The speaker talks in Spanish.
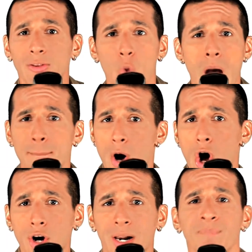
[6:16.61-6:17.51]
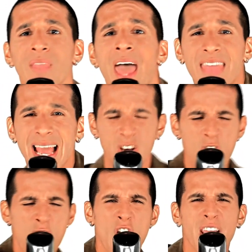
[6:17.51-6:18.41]
de un día para otro.
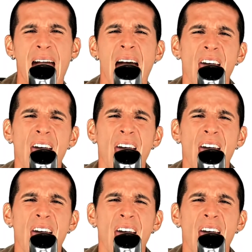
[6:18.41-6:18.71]
Eh,